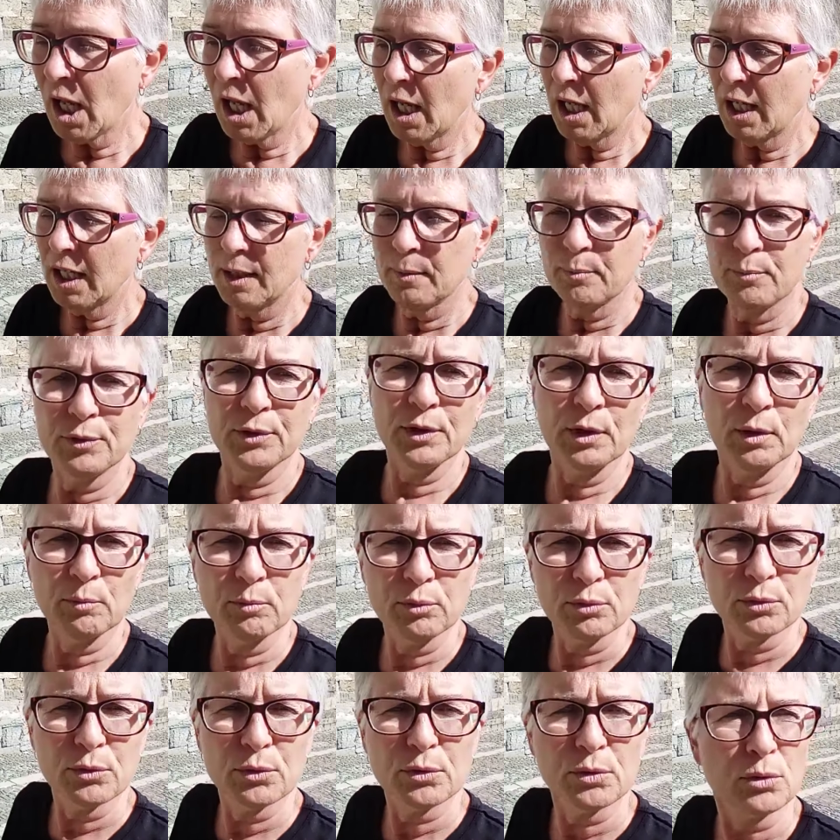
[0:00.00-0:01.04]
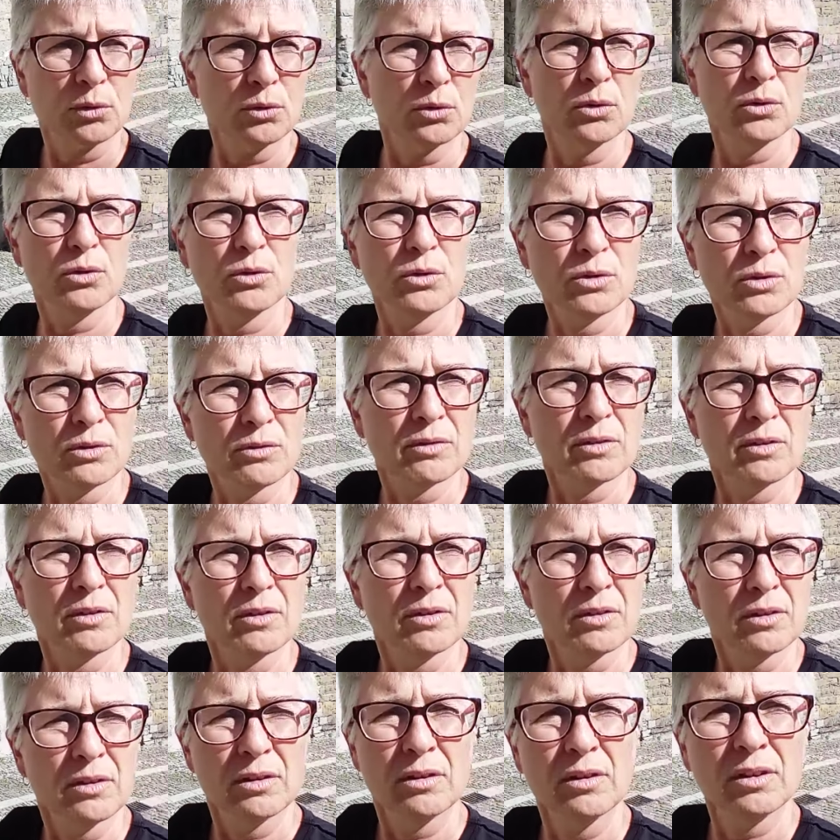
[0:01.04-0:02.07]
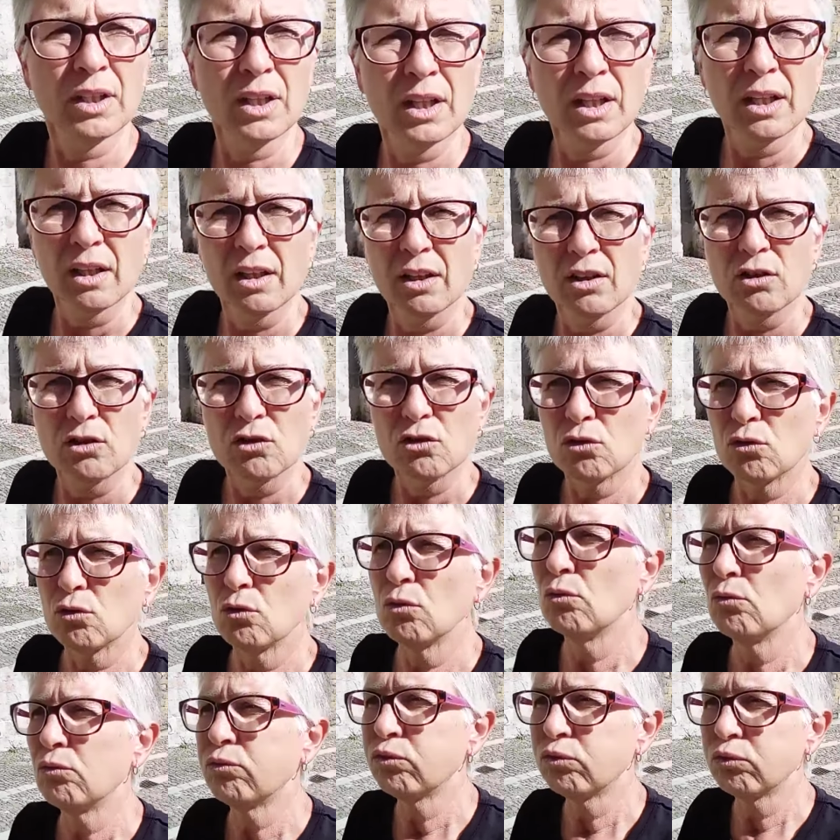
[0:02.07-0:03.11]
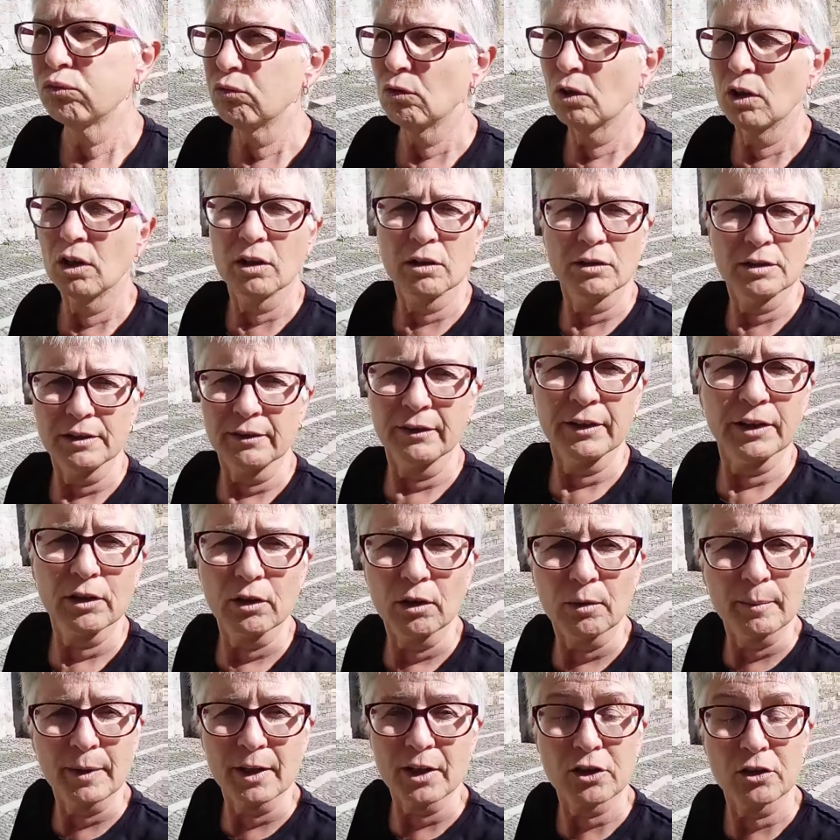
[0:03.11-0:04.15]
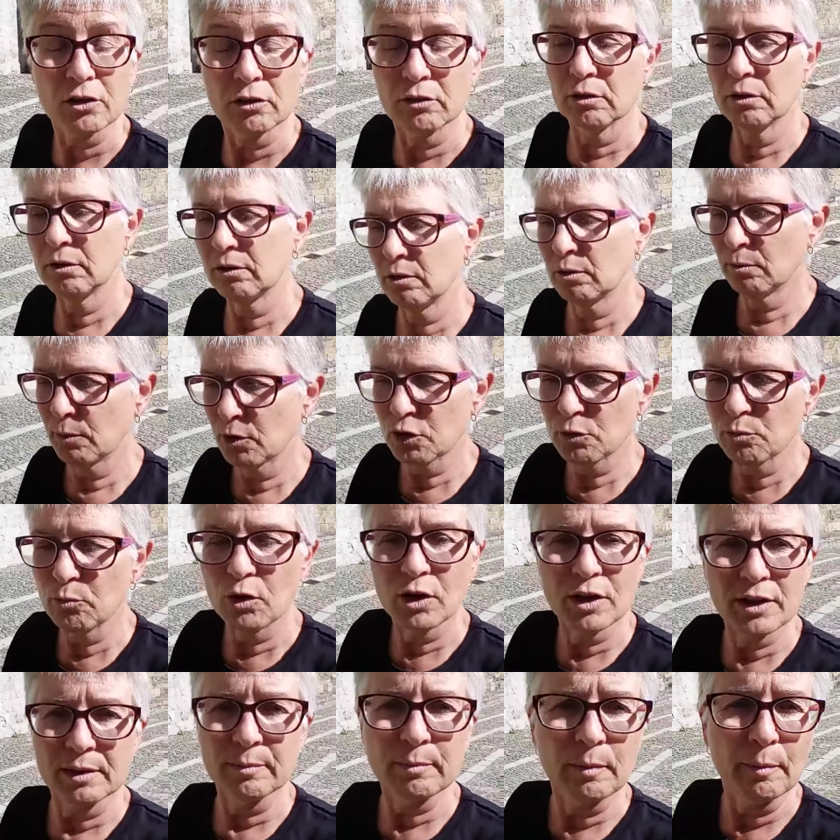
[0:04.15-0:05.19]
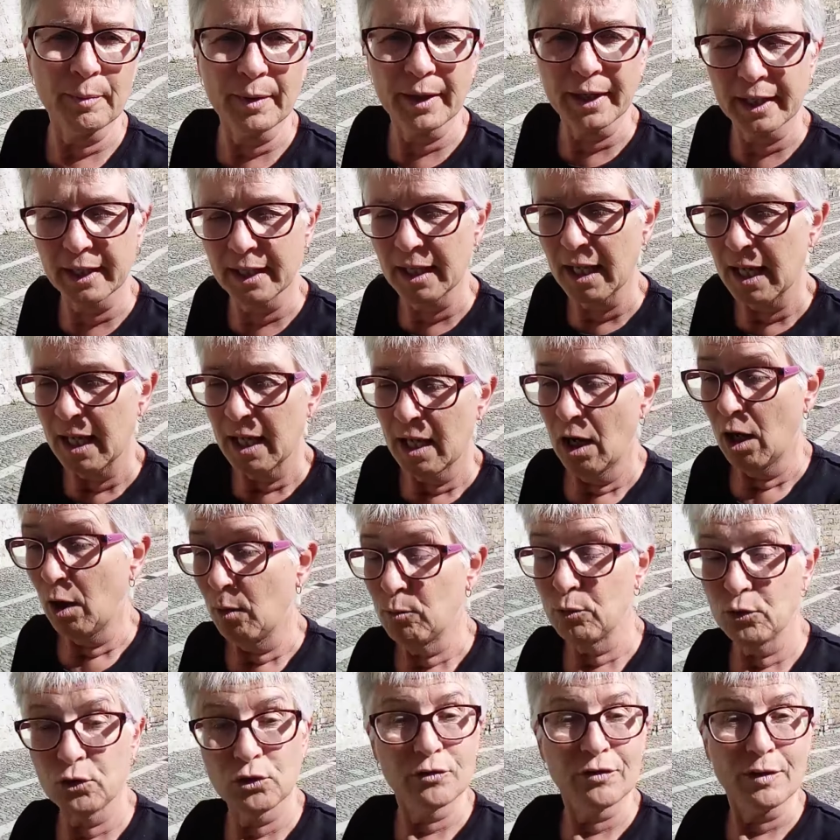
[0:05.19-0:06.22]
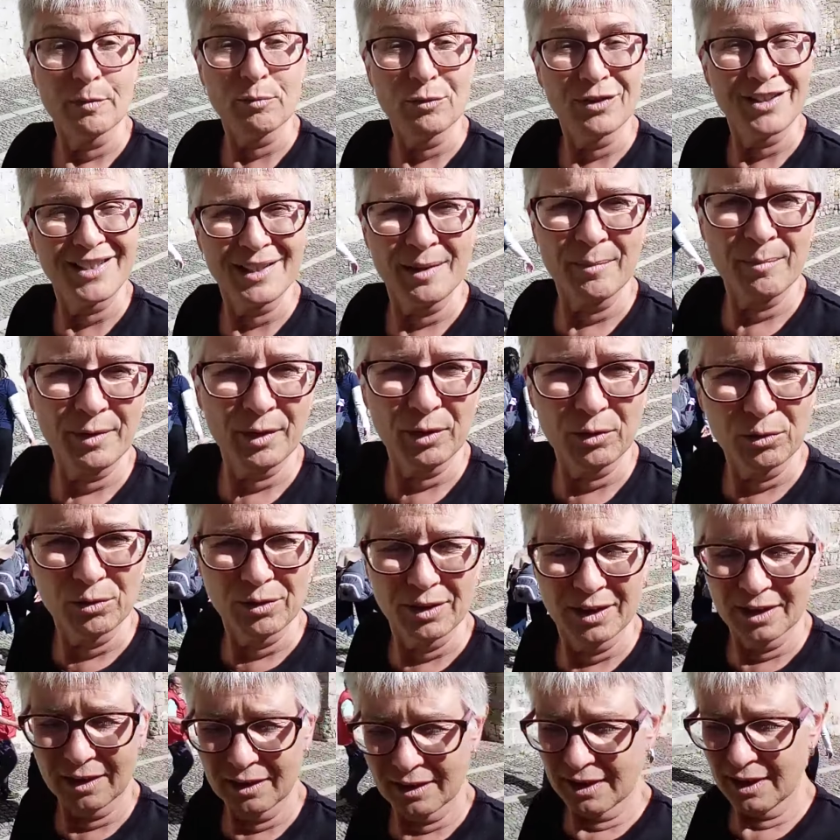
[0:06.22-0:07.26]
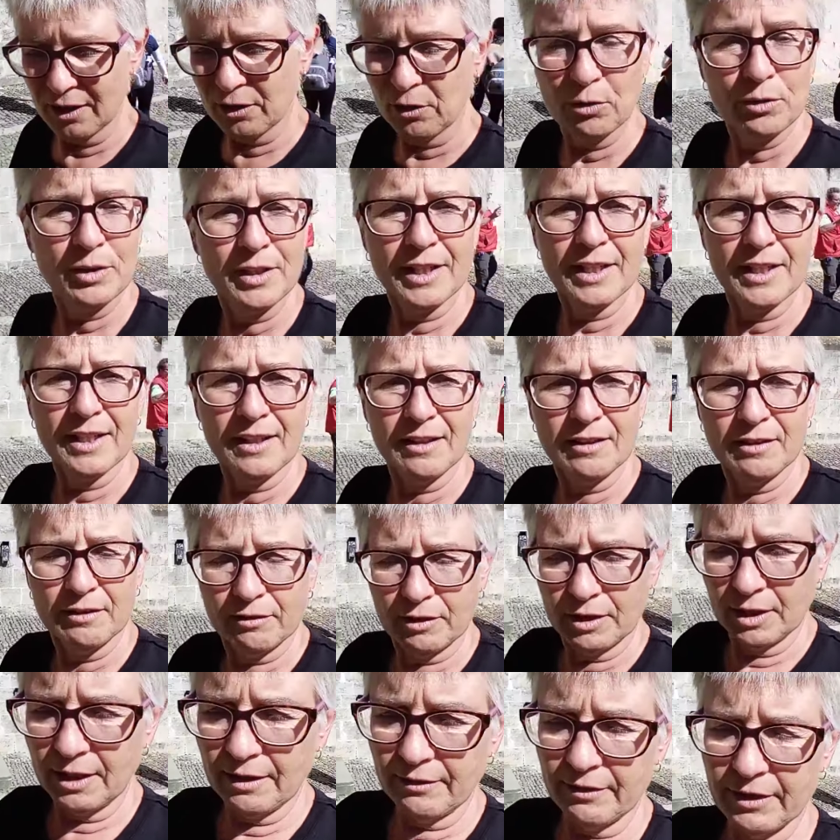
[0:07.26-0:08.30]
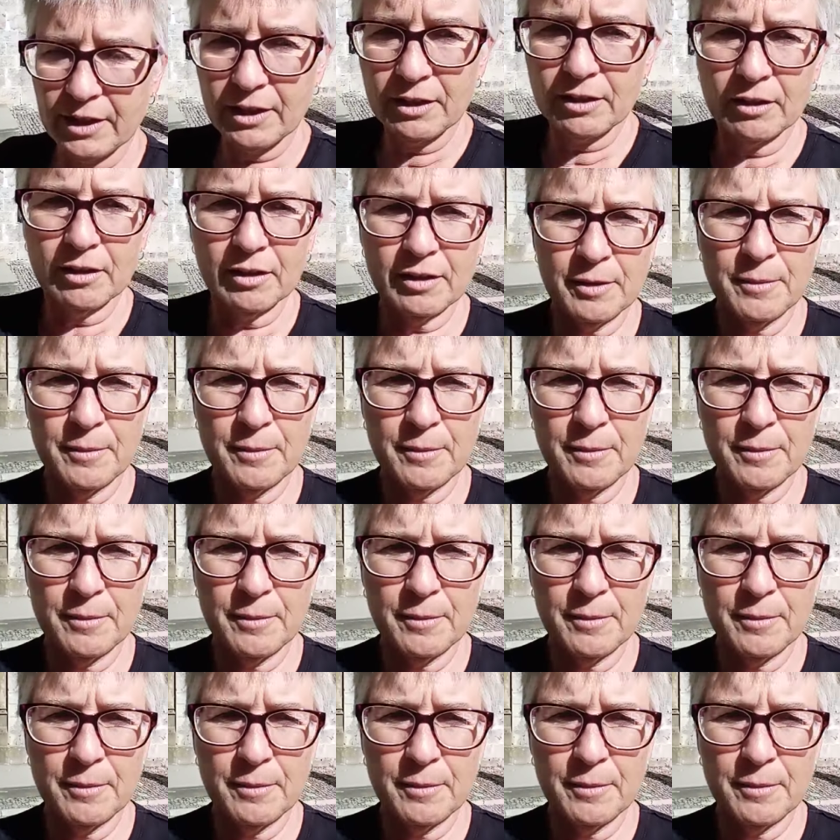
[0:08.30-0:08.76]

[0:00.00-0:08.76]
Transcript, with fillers: Et puis en plus, euh, je, voilà, c'est vrai qu'en marchant, on mange moins, c'est pas pareil. En plus, je fais plus des apéros, hein. il n'y a que hier, euh, voilà, avec euh,